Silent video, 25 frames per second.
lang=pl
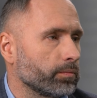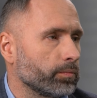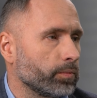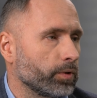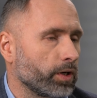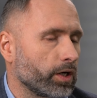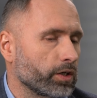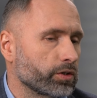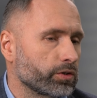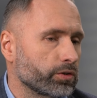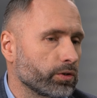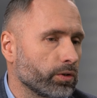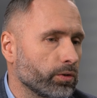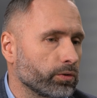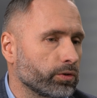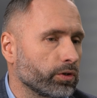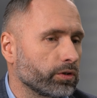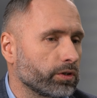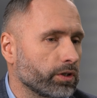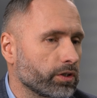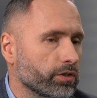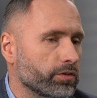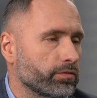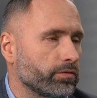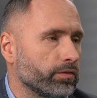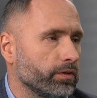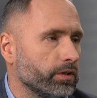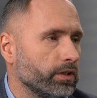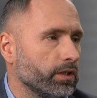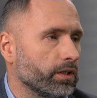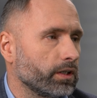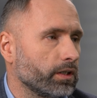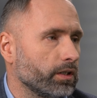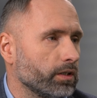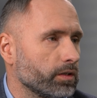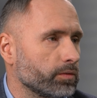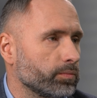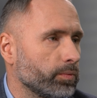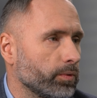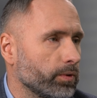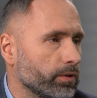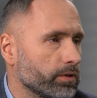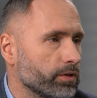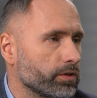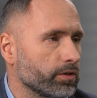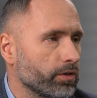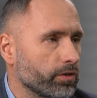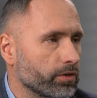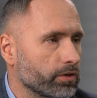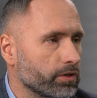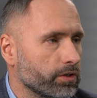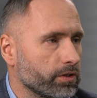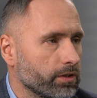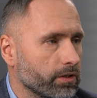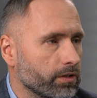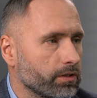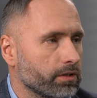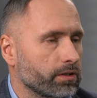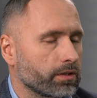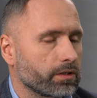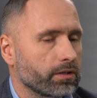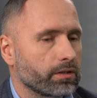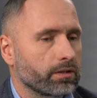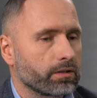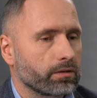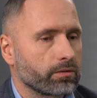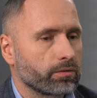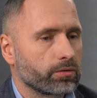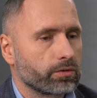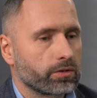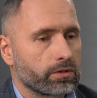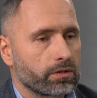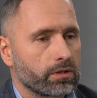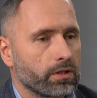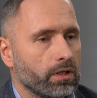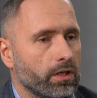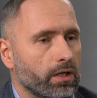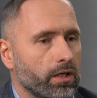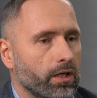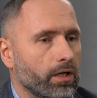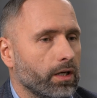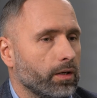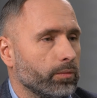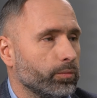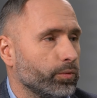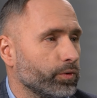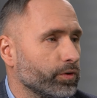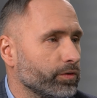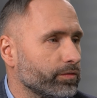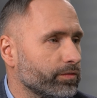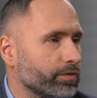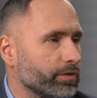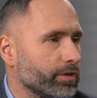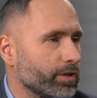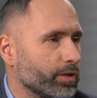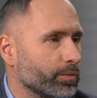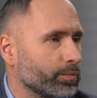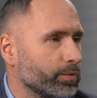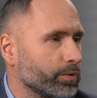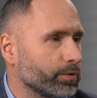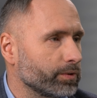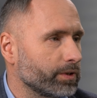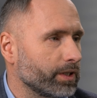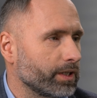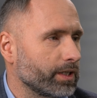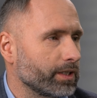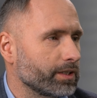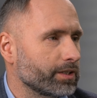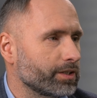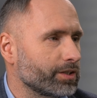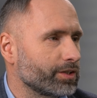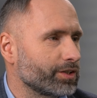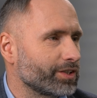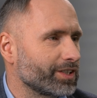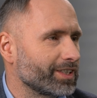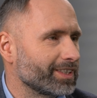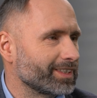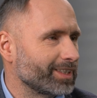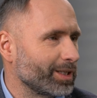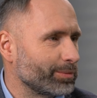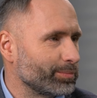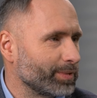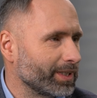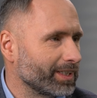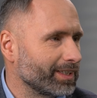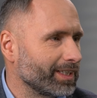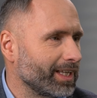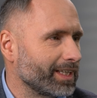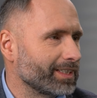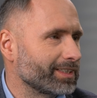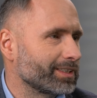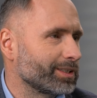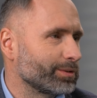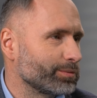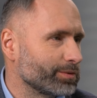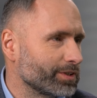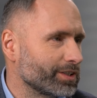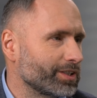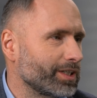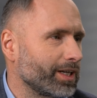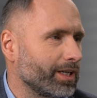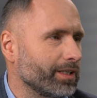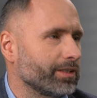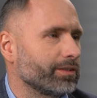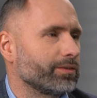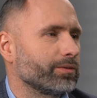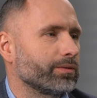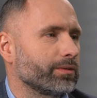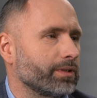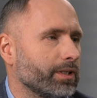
Pokazują no. to też wyniki społeczności, gdzie już mój wyrok był teraz 315 z rzędu,